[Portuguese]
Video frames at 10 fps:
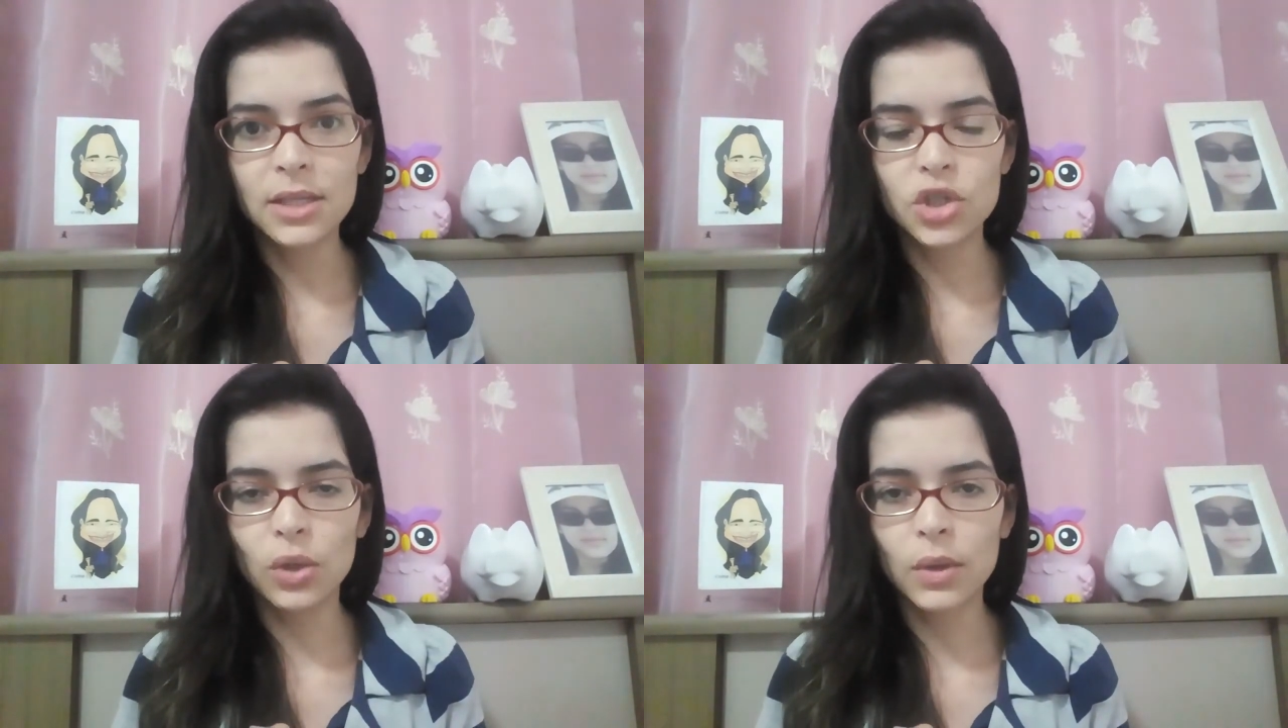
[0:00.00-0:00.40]

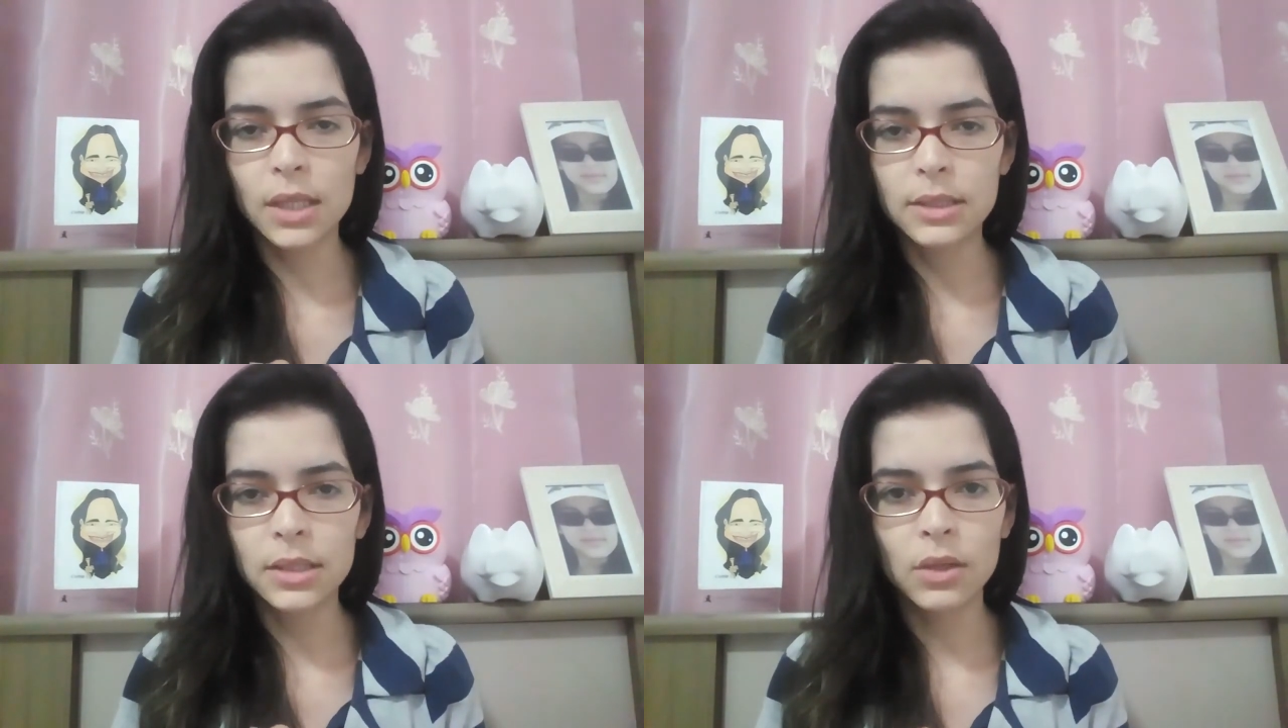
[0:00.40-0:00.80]
de
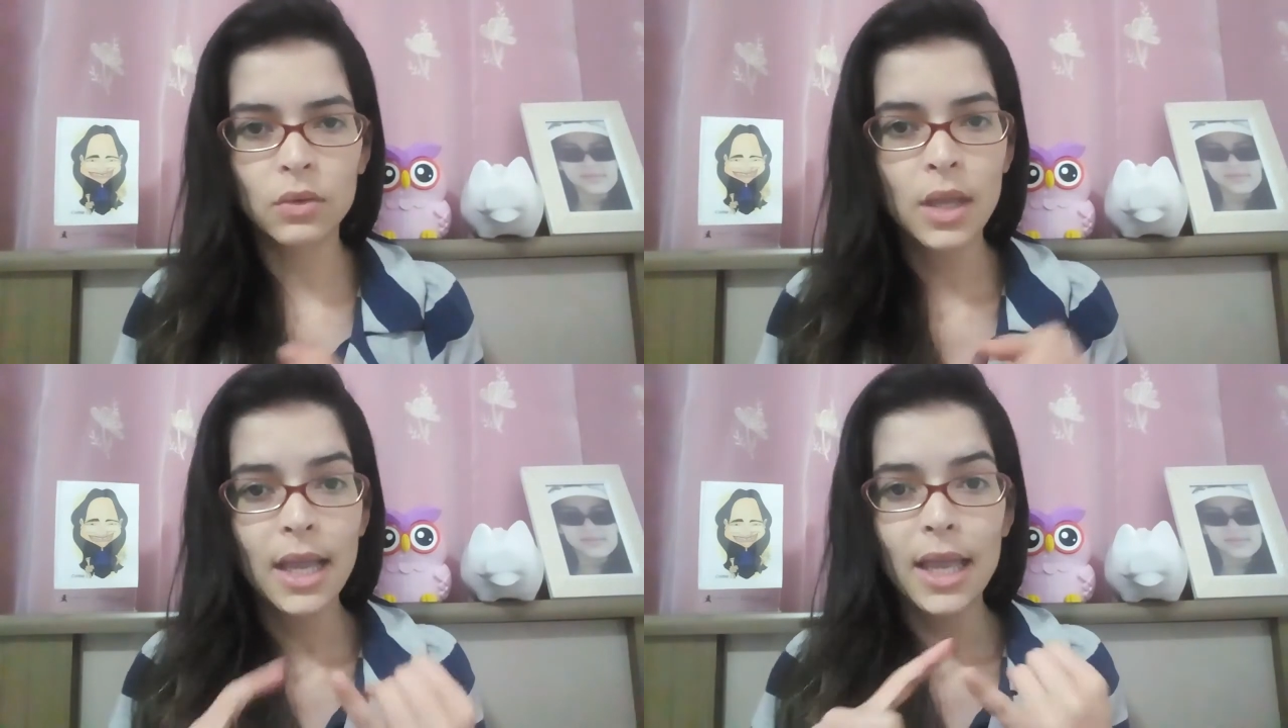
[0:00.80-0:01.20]
locação,
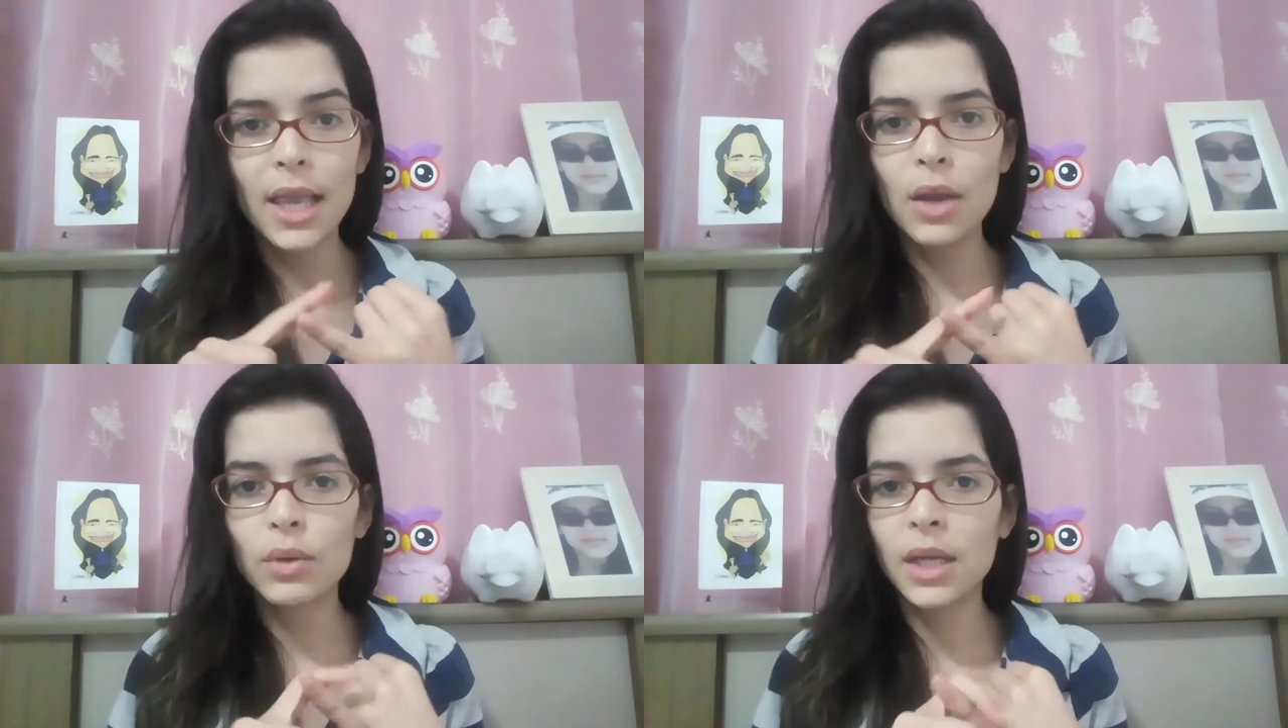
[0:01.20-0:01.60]

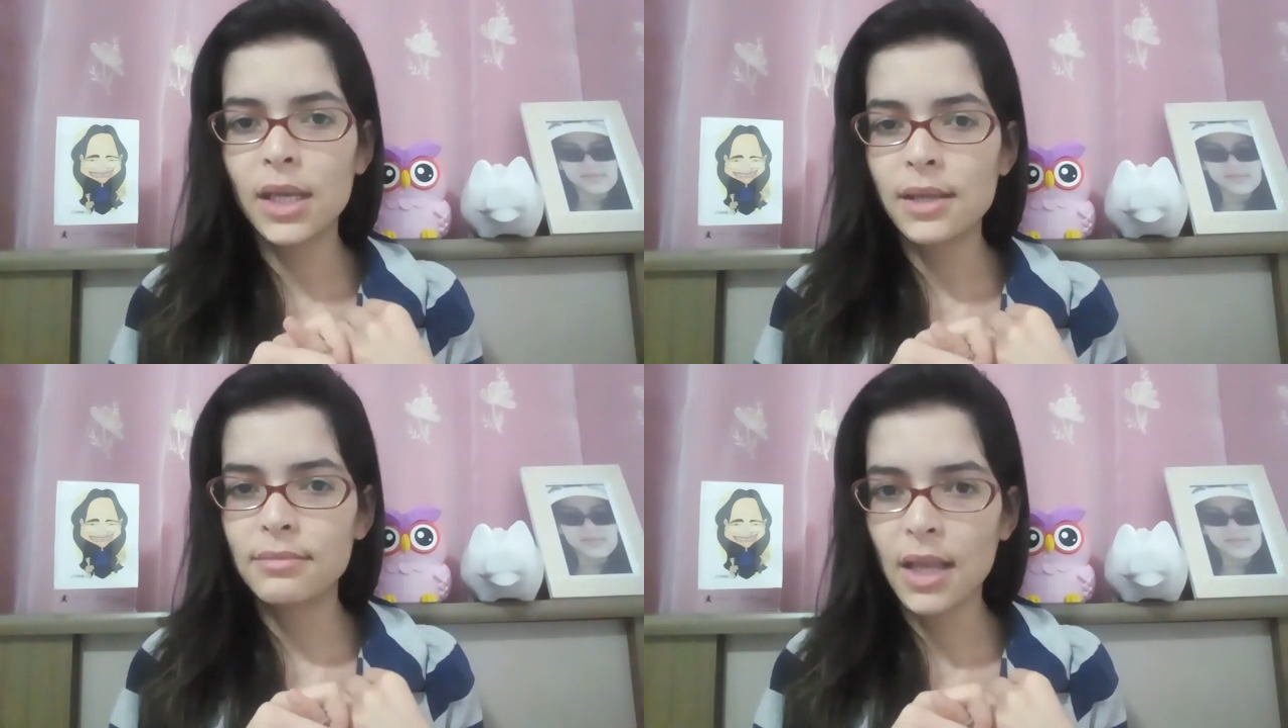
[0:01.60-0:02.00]
eu
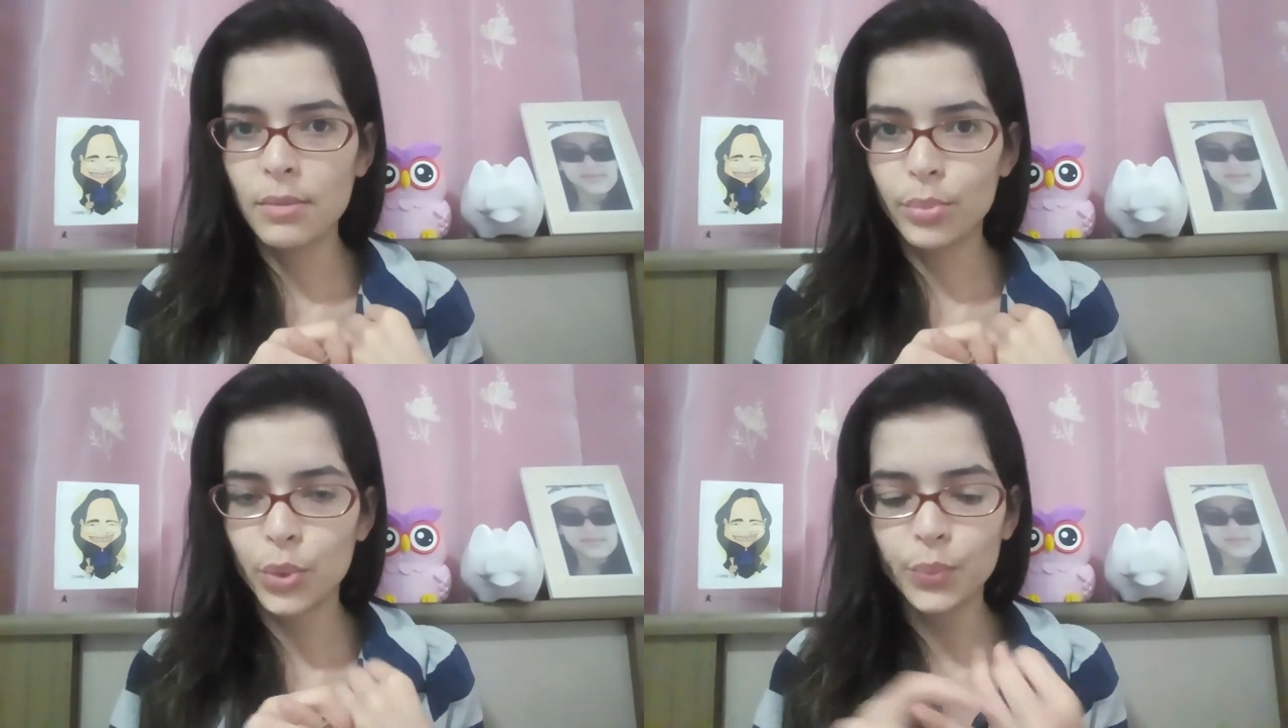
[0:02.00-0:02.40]
ganhei
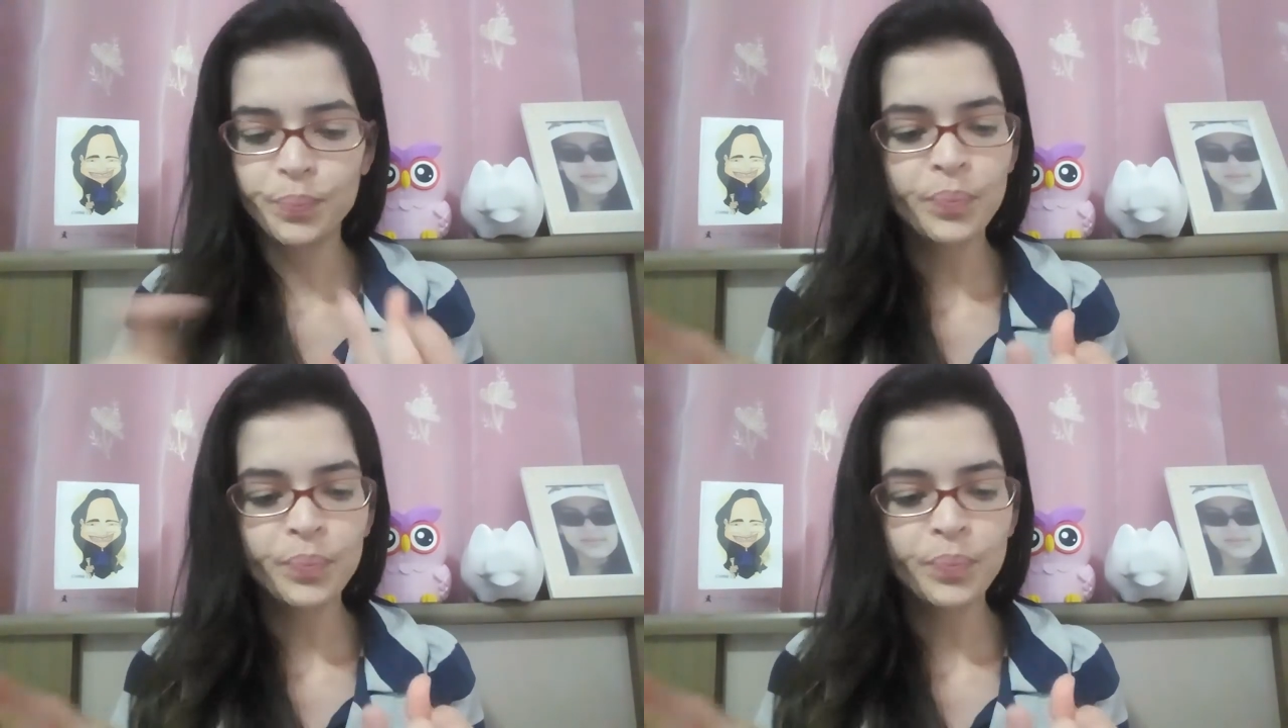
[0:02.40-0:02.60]
tempo,